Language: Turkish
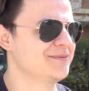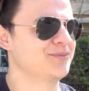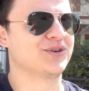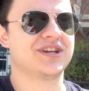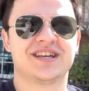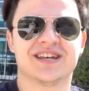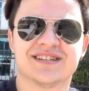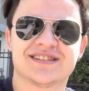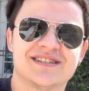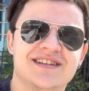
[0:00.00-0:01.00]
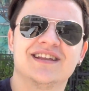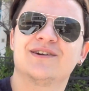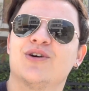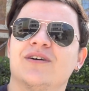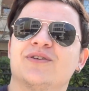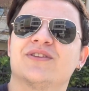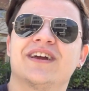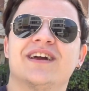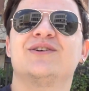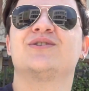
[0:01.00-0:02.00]
Bugün ilk kez yeni kuaförüne
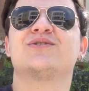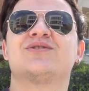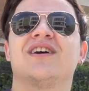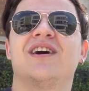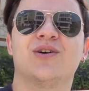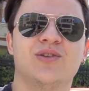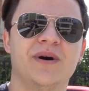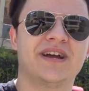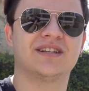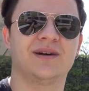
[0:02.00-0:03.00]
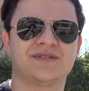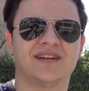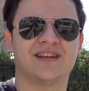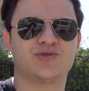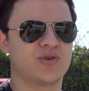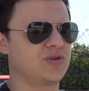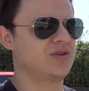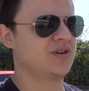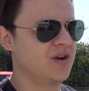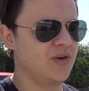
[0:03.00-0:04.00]
geliyoruz. Ağoğlu My Club. Zaten çok
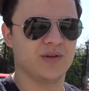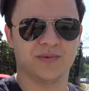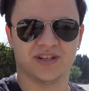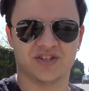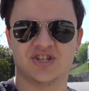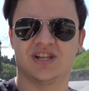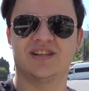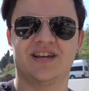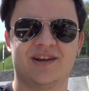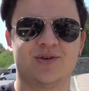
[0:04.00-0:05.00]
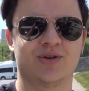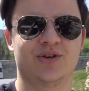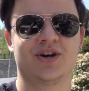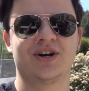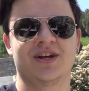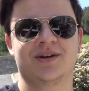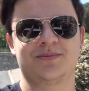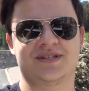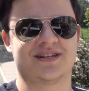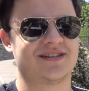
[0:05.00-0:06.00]
olmadı açılalı. Yeni oluyor.
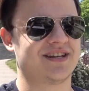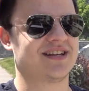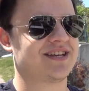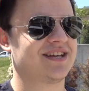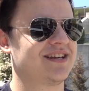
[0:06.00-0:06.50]
Biz de direkt